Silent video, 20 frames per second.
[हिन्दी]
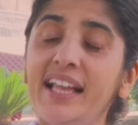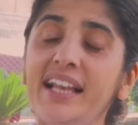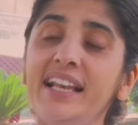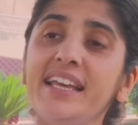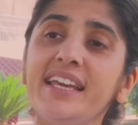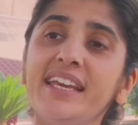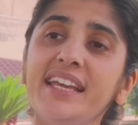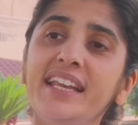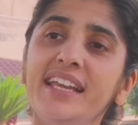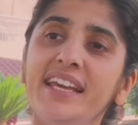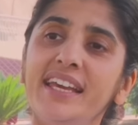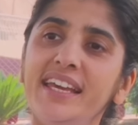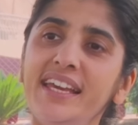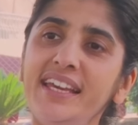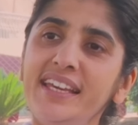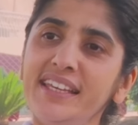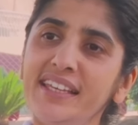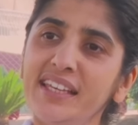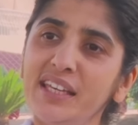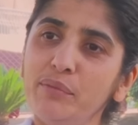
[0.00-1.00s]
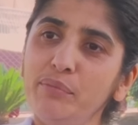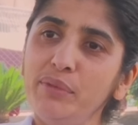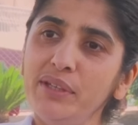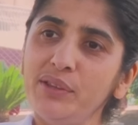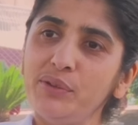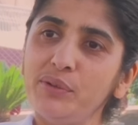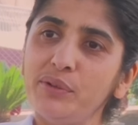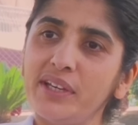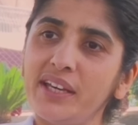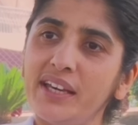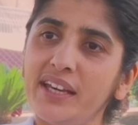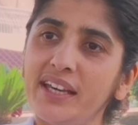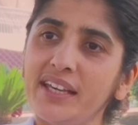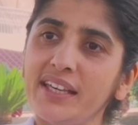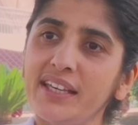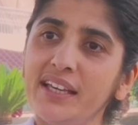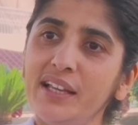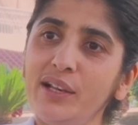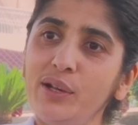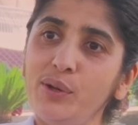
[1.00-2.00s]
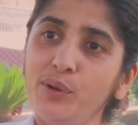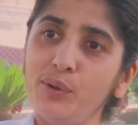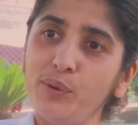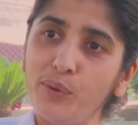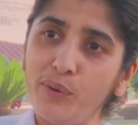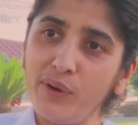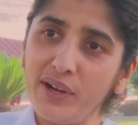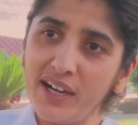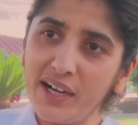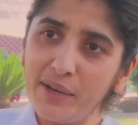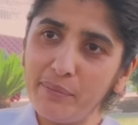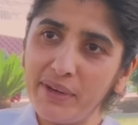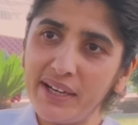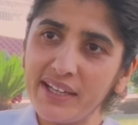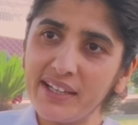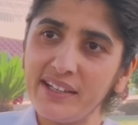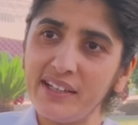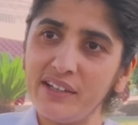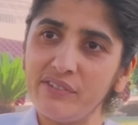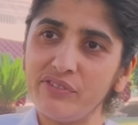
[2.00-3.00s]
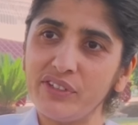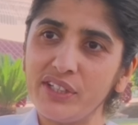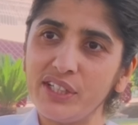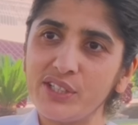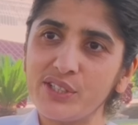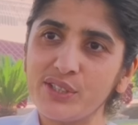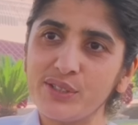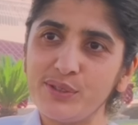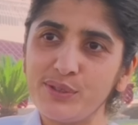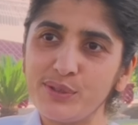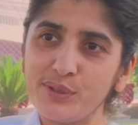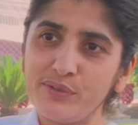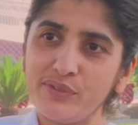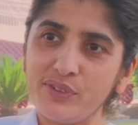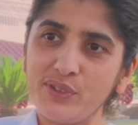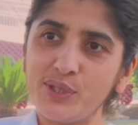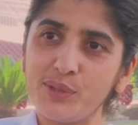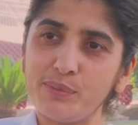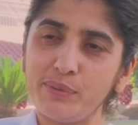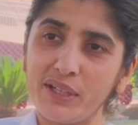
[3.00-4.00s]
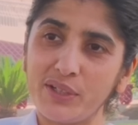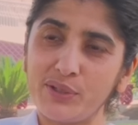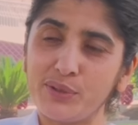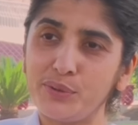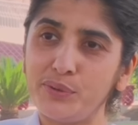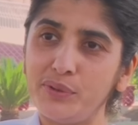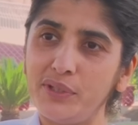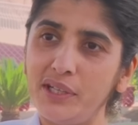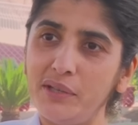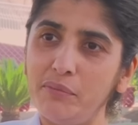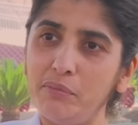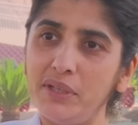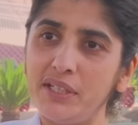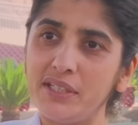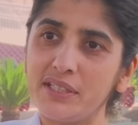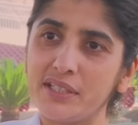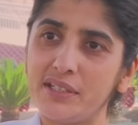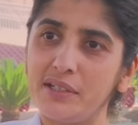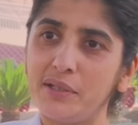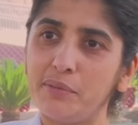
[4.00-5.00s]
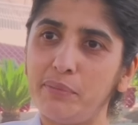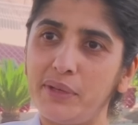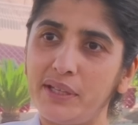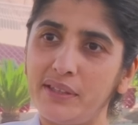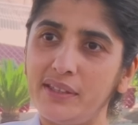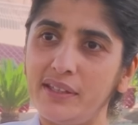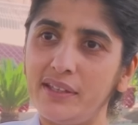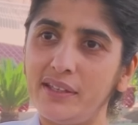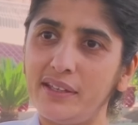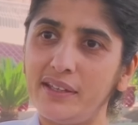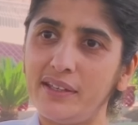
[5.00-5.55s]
लेकिन एक ये भी तो है कि लोग हमारी डेफिनेशन ऑफ रिस्पेक्ट को नहीं मीट कर पाते